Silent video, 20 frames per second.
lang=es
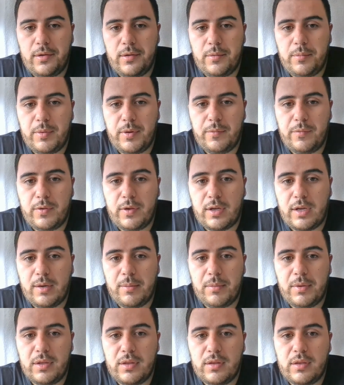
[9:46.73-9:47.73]

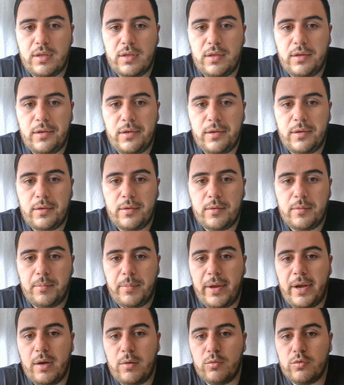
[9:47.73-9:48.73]
prácticamente
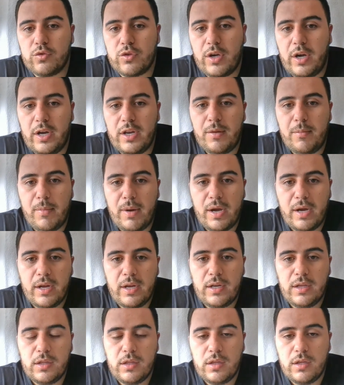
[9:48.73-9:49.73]
para buscar
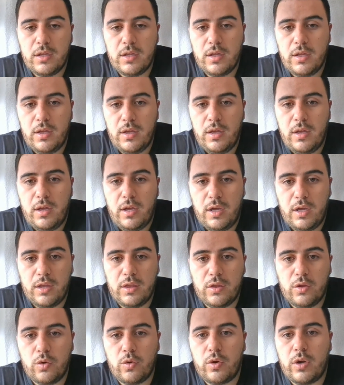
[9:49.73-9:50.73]
imágenes en
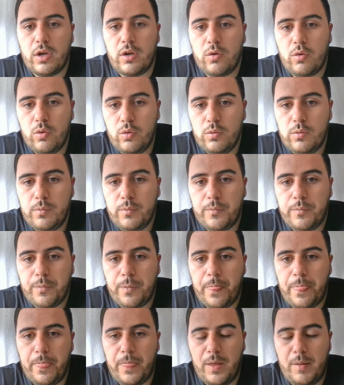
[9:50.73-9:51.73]
Docker Hub
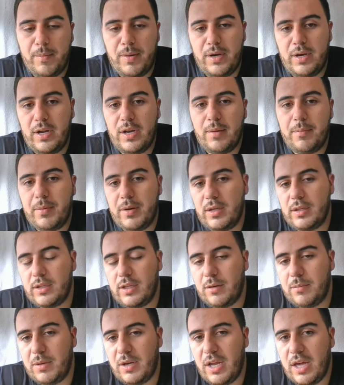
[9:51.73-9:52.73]
de manera
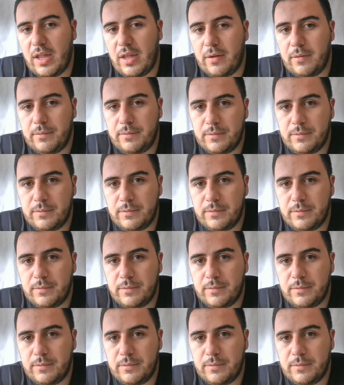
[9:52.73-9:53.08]
predeterminada.